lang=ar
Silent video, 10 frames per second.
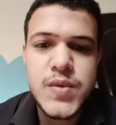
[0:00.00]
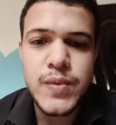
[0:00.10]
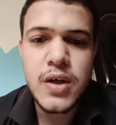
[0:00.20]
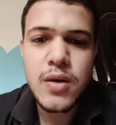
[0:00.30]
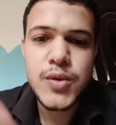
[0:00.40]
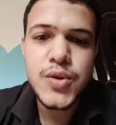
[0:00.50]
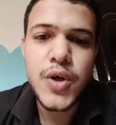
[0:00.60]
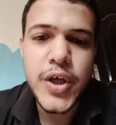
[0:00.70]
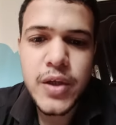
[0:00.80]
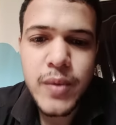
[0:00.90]
بسم الله الرحمن
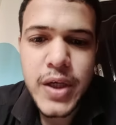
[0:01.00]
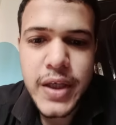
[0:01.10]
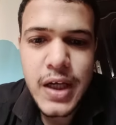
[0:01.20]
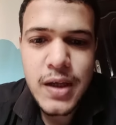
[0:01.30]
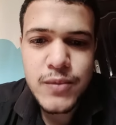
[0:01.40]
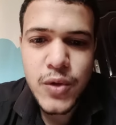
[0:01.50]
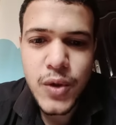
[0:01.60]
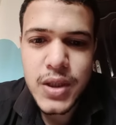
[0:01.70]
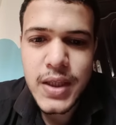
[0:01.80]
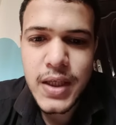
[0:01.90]
الرحيم هنتكلم
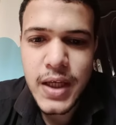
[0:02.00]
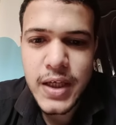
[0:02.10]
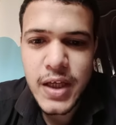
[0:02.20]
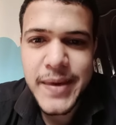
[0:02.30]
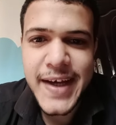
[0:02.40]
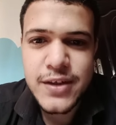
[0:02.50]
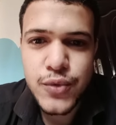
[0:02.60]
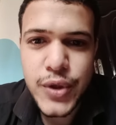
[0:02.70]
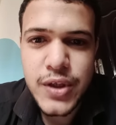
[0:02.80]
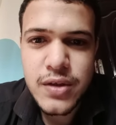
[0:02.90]
دلوقتي عن جميع
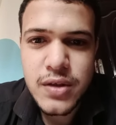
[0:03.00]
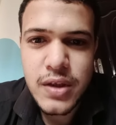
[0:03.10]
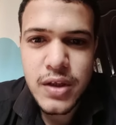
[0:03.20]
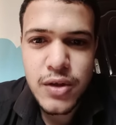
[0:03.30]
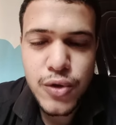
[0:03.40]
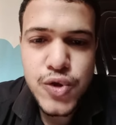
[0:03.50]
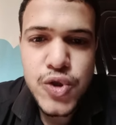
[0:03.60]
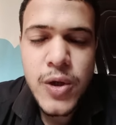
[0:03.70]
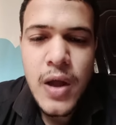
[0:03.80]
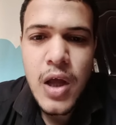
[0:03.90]
أدوية آه،
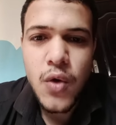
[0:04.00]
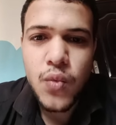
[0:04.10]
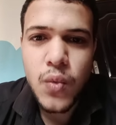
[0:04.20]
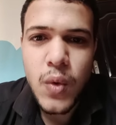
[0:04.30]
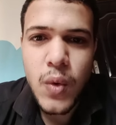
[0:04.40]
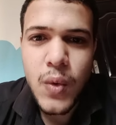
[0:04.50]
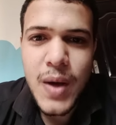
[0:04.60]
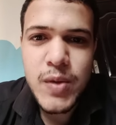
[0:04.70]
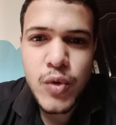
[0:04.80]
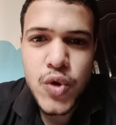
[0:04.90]
رش
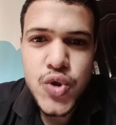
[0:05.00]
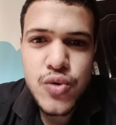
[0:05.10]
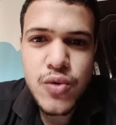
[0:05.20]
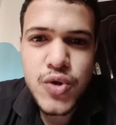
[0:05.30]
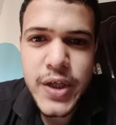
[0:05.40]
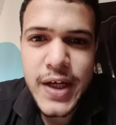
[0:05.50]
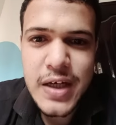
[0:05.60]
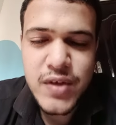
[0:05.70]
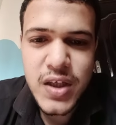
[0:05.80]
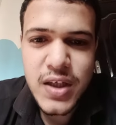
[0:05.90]
وقبل ما نخش نرش يعني
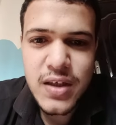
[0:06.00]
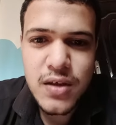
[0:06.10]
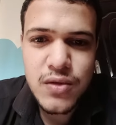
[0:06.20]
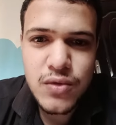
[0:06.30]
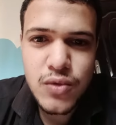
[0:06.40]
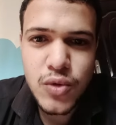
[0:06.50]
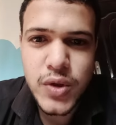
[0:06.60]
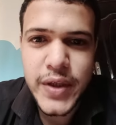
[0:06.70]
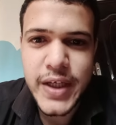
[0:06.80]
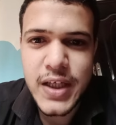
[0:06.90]
هنفتكر
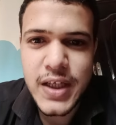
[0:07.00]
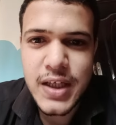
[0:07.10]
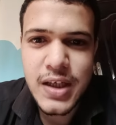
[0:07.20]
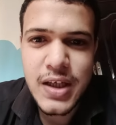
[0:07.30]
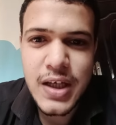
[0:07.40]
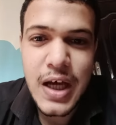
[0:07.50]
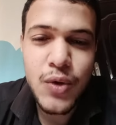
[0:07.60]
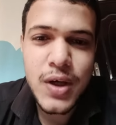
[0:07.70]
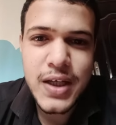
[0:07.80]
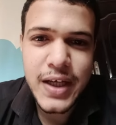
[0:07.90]
نقطة يعني آه،
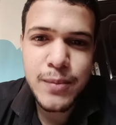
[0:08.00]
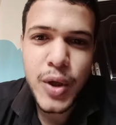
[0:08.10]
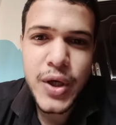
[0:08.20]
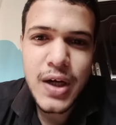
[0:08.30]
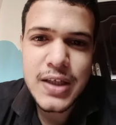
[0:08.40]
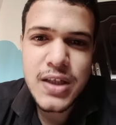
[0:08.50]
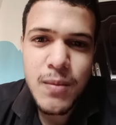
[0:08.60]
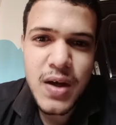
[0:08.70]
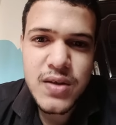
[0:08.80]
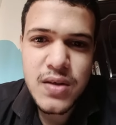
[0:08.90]
أول يعني باير عندها
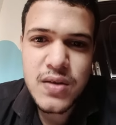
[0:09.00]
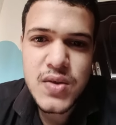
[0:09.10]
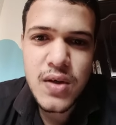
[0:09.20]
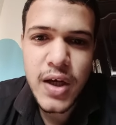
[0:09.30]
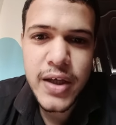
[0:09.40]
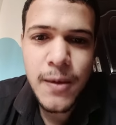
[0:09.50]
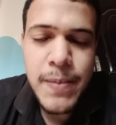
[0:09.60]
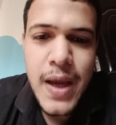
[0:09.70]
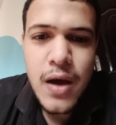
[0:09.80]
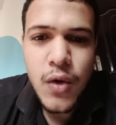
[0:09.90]
المحاصيل
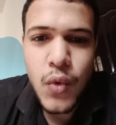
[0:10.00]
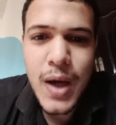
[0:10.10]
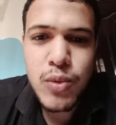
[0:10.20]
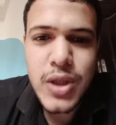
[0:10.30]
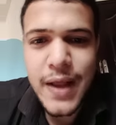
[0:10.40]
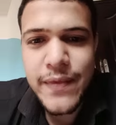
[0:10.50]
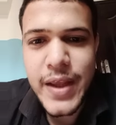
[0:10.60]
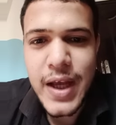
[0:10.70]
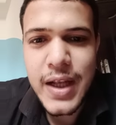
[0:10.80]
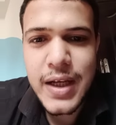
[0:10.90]
الزراعية وأبوت
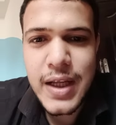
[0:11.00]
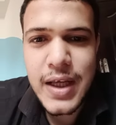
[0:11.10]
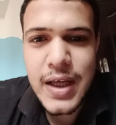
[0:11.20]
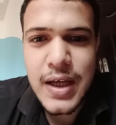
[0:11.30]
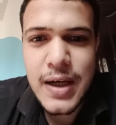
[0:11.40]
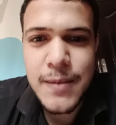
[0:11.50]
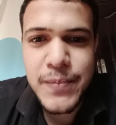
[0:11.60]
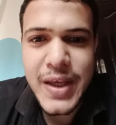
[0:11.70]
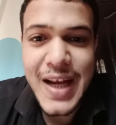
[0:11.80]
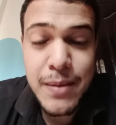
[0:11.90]
عندها آه،
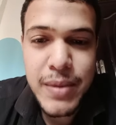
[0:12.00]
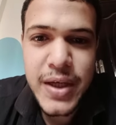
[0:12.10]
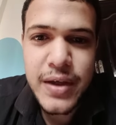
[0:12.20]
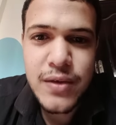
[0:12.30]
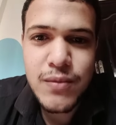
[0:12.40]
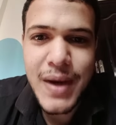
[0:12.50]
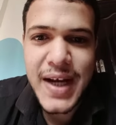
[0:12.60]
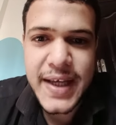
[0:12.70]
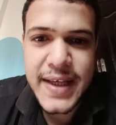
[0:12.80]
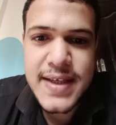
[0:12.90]
الألبان
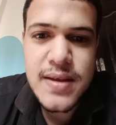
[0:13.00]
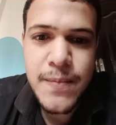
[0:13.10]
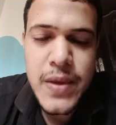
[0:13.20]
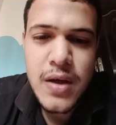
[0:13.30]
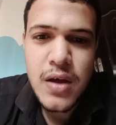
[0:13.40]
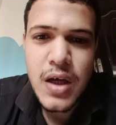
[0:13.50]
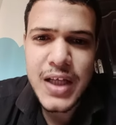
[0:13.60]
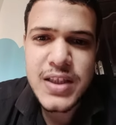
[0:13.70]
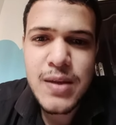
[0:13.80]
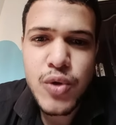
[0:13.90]
مع الأجهزة
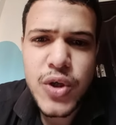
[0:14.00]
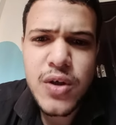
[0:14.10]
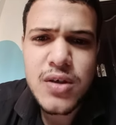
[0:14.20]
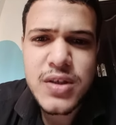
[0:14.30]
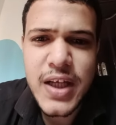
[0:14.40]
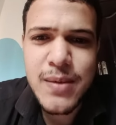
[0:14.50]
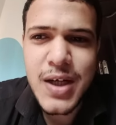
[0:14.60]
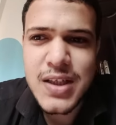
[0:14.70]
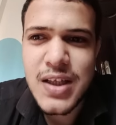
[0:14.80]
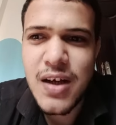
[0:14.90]
عندنا بورينجر
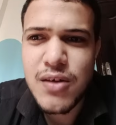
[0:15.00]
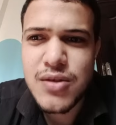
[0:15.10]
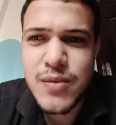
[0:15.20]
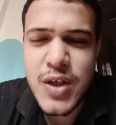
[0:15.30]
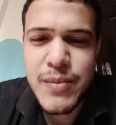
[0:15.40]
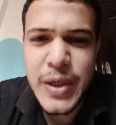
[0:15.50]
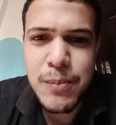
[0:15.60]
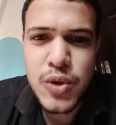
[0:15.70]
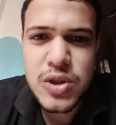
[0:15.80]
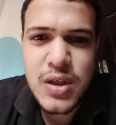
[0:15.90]
تقريبا عندها أكتر من
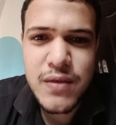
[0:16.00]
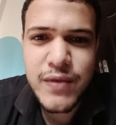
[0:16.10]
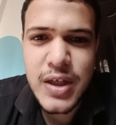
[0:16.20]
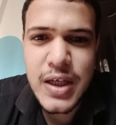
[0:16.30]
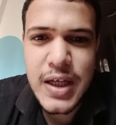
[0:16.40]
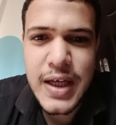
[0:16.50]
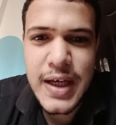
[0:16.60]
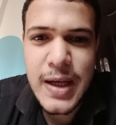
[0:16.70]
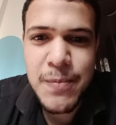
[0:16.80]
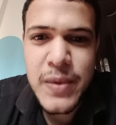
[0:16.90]
أربعين منتج في الـ
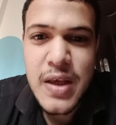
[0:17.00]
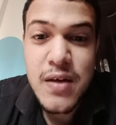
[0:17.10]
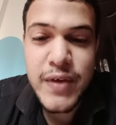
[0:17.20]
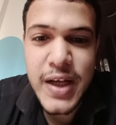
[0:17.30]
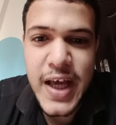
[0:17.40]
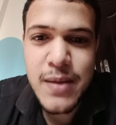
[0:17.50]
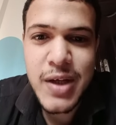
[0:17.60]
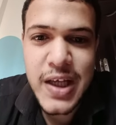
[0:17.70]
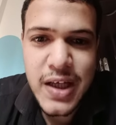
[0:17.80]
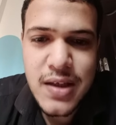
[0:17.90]
في
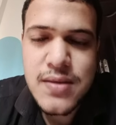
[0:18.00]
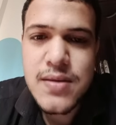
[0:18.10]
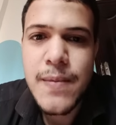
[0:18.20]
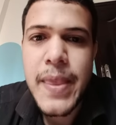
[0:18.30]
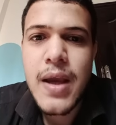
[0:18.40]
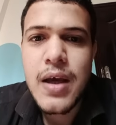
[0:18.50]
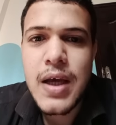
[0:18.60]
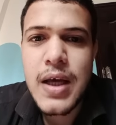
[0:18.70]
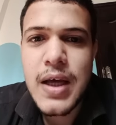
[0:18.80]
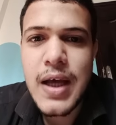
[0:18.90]
الأنيمال هيلث
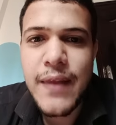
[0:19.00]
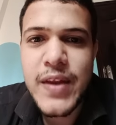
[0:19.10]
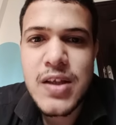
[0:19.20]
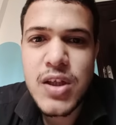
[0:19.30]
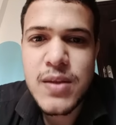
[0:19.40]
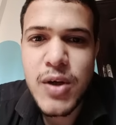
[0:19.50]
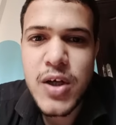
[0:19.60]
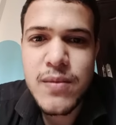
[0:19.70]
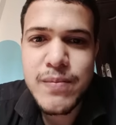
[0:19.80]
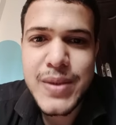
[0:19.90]
عندنا دلوقتي
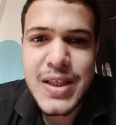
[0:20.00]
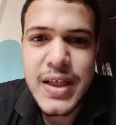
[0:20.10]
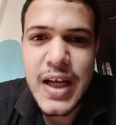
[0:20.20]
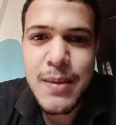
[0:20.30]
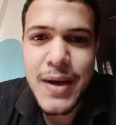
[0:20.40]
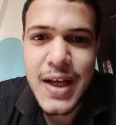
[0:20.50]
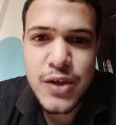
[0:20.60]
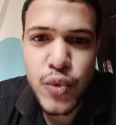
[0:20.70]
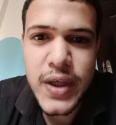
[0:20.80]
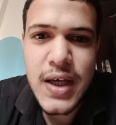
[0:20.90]
باير بتتكلم عن
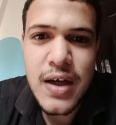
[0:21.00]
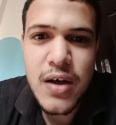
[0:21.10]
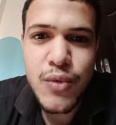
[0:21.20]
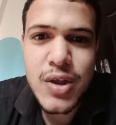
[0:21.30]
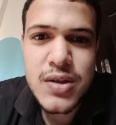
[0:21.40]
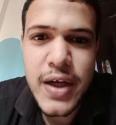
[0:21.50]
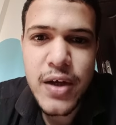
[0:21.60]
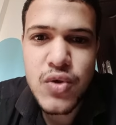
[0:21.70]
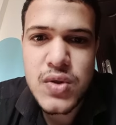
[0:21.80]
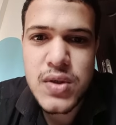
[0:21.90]
الأدوية
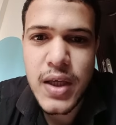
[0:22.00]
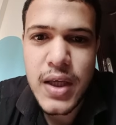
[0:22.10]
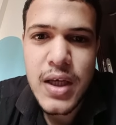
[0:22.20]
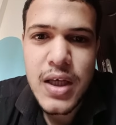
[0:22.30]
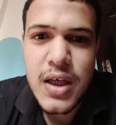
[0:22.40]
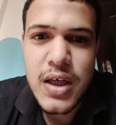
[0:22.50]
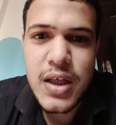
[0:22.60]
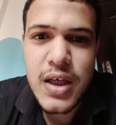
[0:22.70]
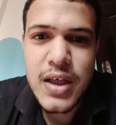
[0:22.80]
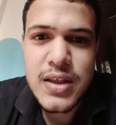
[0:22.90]
والدياجنوستيك
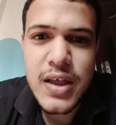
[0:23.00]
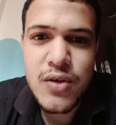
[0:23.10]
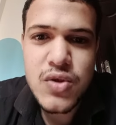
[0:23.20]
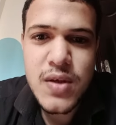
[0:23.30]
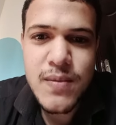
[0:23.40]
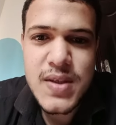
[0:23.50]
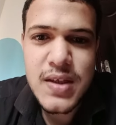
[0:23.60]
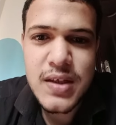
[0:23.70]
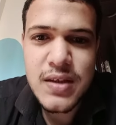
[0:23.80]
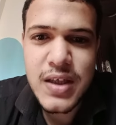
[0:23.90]
الدياجنوستيك
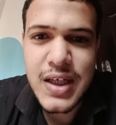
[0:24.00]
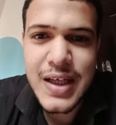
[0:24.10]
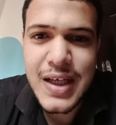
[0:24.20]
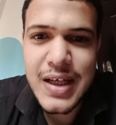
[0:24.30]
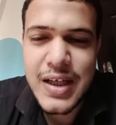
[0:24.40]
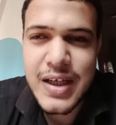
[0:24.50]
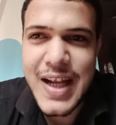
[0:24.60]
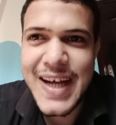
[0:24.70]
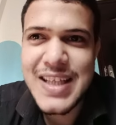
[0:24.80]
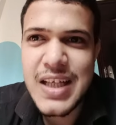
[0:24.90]
مثلا اللي هي
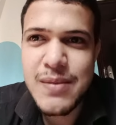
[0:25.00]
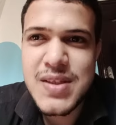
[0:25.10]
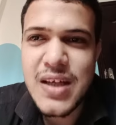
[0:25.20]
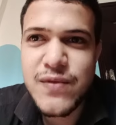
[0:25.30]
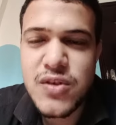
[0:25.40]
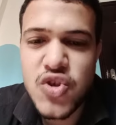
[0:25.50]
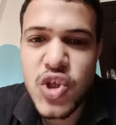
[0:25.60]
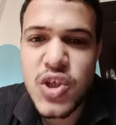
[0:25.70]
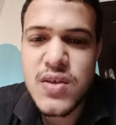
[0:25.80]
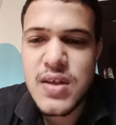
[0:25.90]
الحاجات اللي بتساعد في
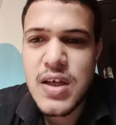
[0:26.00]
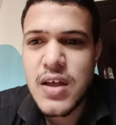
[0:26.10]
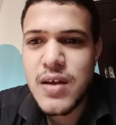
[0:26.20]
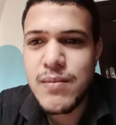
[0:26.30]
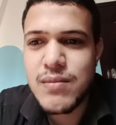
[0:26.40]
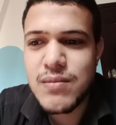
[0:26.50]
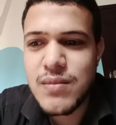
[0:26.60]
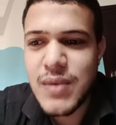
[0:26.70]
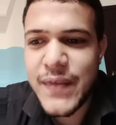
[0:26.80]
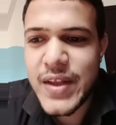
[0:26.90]
التشخيص
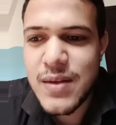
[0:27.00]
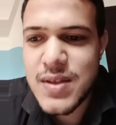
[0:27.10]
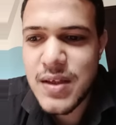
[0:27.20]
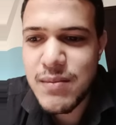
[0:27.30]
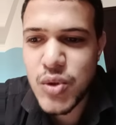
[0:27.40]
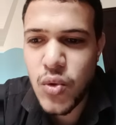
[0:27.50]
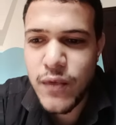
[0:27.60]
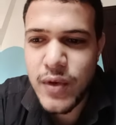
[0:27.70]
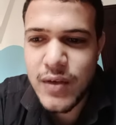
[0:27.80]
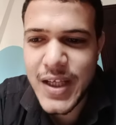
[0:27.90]
عندنا مثلا
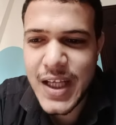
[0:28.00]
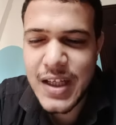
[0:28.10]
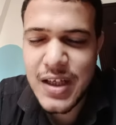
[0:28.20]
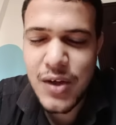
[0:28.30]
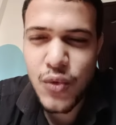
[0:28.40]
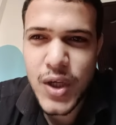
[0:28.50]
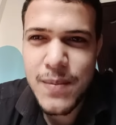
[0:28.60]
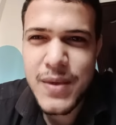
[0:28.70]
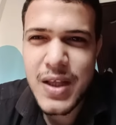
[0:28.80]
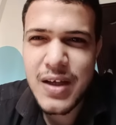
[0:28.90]
بتوفر يعني لو
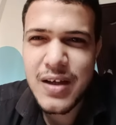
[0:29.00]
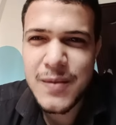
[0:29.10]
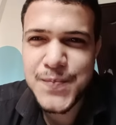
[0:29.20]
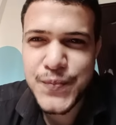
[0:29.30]
جبنا